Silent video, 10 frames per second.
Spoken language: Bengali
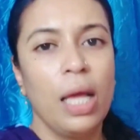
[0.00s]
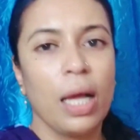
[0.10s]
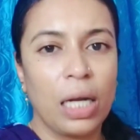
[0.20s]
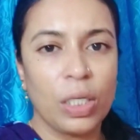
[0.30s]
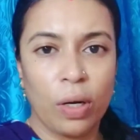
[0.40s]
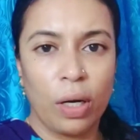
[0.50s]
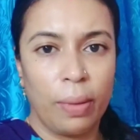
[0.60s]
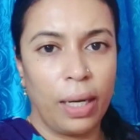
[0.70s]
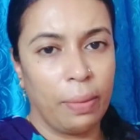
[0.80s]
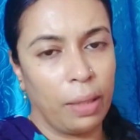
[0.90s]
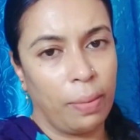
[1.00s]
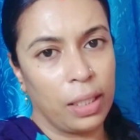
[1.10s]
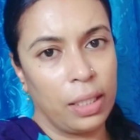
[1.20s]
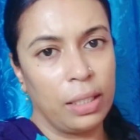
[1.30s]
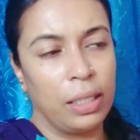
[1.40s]
কাল সকালবেলা একবারে
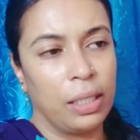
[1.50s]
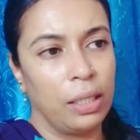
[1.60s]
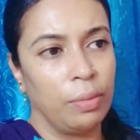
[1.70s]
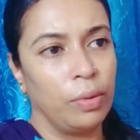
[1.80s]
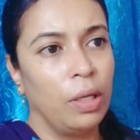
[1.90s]
মাথায় তেল টেল দেবো